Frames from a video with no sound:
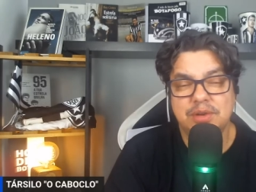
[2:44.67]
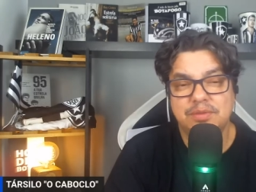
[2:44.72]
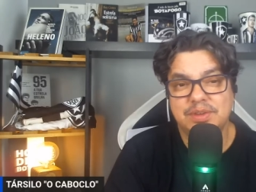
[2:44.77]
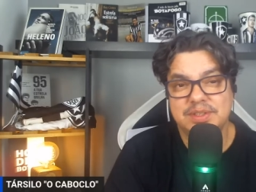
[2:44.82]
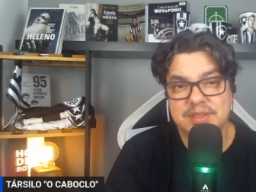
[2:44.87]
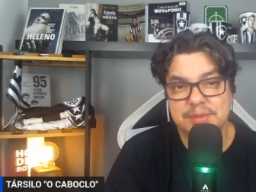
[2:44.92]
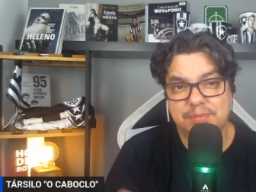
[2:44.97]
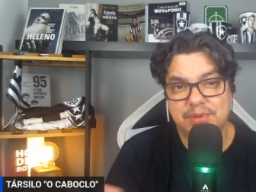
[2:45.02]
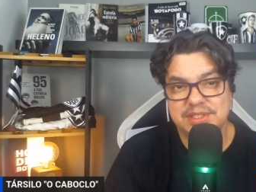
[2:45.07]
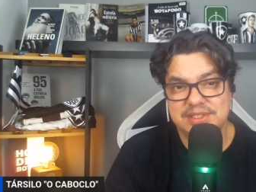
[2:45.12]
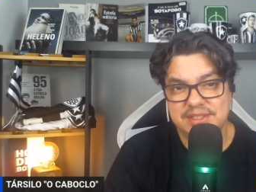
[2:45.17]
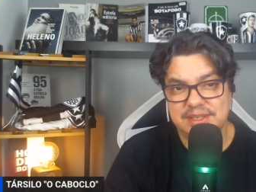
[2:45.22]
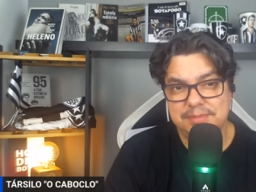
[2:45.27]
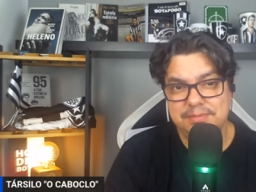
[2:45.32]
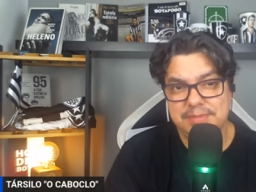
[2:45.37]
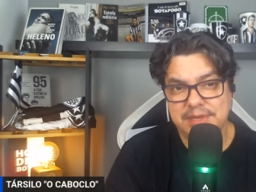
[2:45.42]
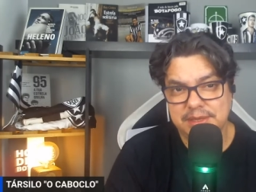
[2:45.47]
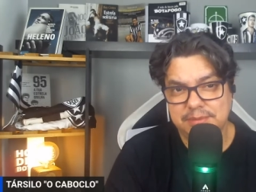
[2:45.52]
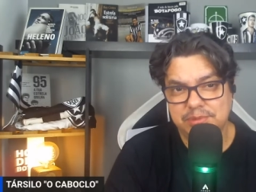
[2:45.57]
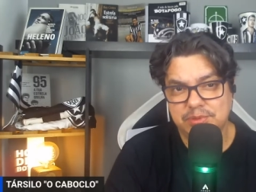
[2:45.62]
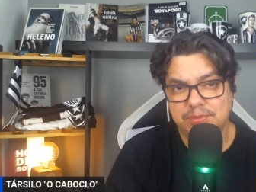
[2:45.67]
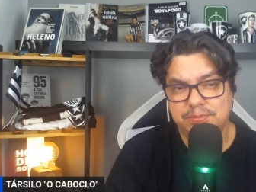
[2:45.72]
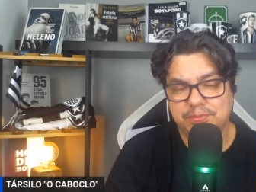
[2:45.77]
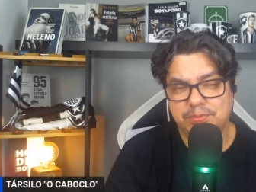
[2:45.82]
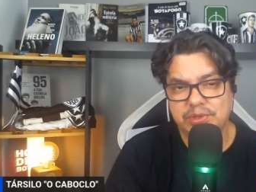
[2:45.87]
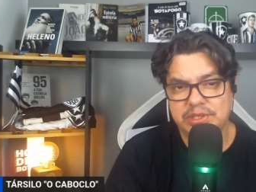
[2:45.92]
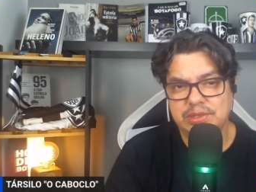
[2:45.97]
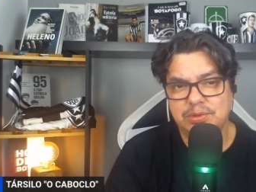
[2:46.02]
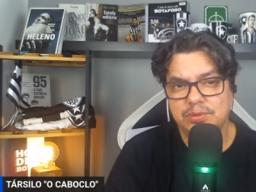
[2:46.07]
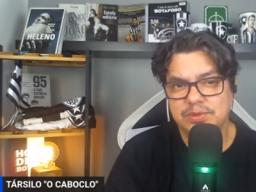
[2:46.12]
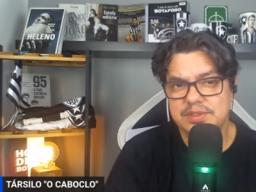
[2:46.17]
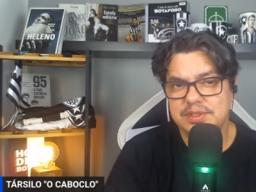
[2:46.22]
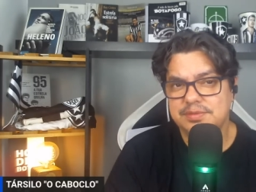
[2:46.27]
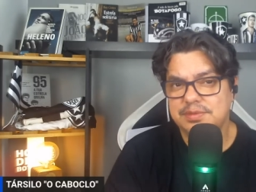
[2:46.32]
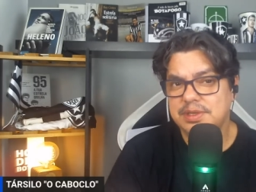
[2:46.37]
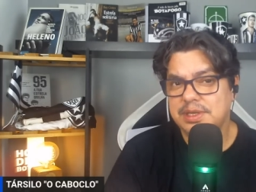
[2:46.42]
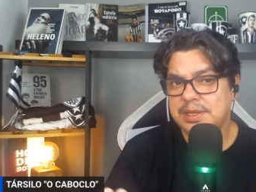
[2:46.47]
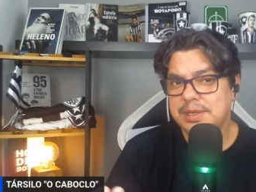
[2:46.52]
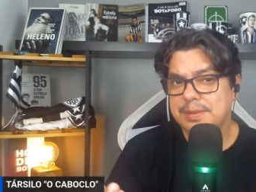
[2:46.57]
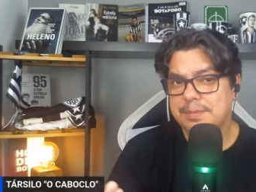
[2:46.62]
Você pode ser membro por
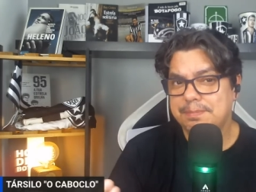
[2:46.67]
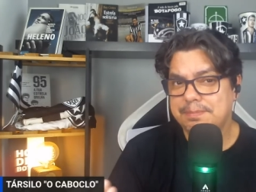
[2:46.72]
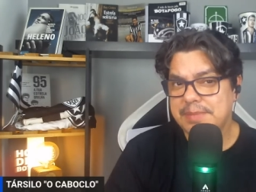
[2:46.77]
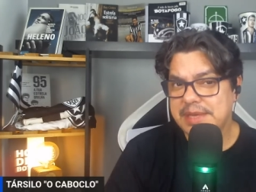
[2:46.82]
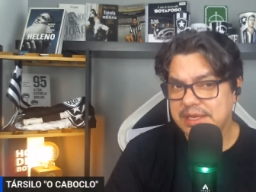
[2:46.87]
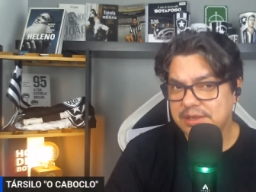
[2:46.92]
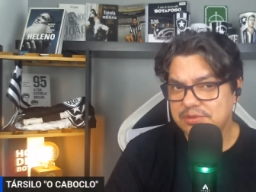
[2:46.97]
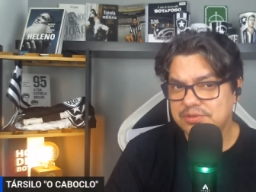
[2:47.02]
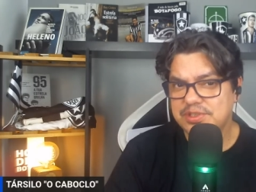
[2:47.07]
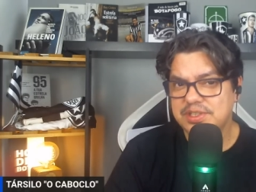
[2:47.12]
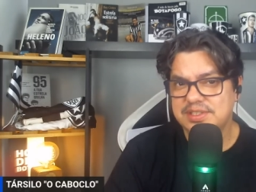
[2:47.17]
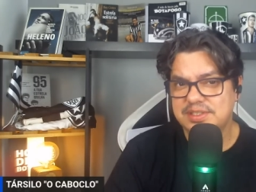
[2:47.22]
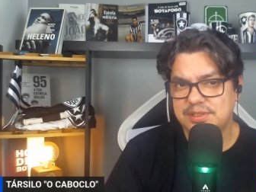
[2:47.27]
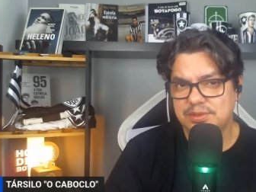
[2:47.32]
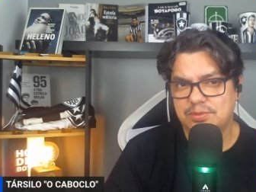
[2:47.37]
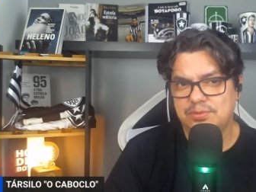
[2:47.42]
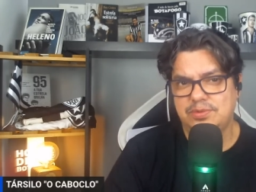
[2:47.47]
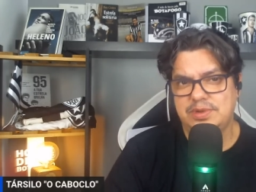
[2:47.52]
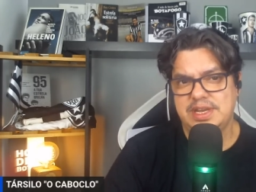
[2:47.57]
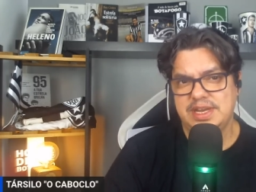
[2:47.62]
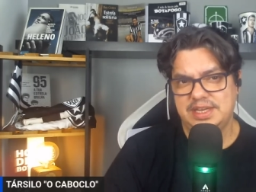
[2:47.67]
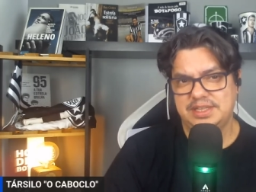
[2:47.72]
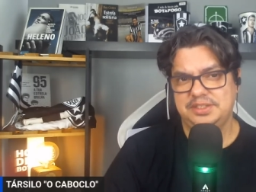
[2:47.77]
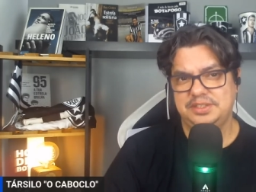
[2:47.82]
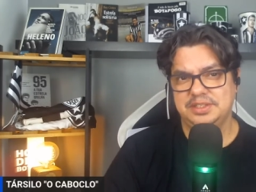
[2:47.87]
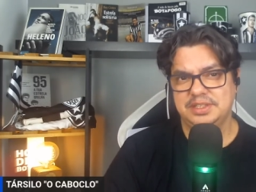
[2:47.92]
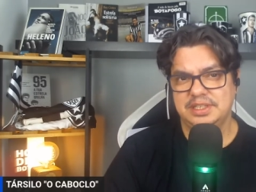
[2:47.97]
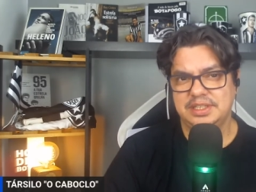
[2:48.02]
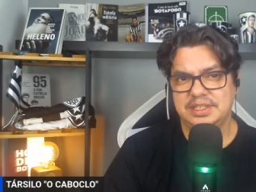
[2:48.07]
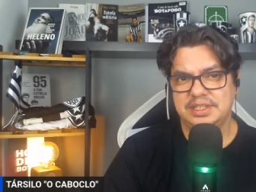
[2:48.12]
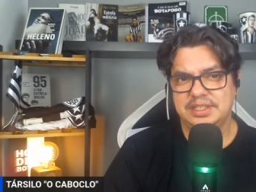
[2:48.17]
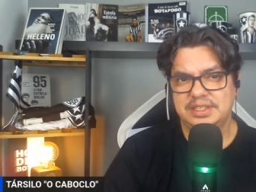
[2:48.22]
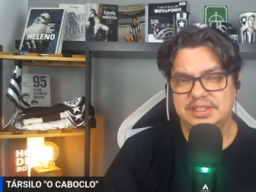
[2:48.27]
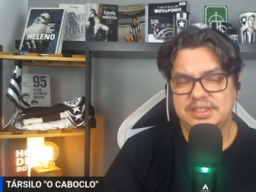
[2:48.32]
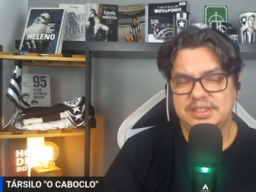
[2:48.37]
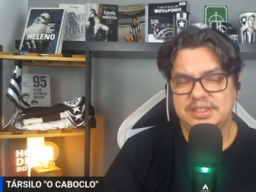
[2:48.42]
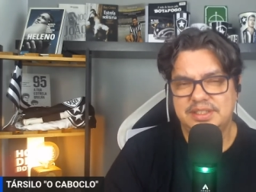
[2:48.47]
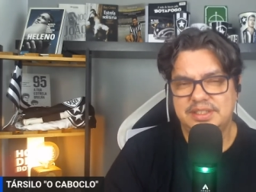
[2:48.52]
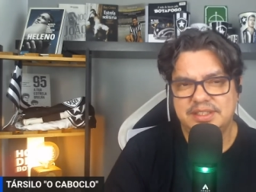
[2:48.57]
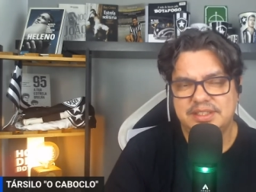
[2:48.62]
inclusive menos de cinco reais,
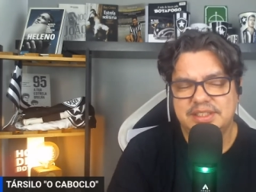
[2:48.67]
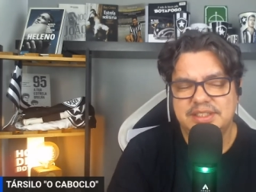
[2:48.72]
né?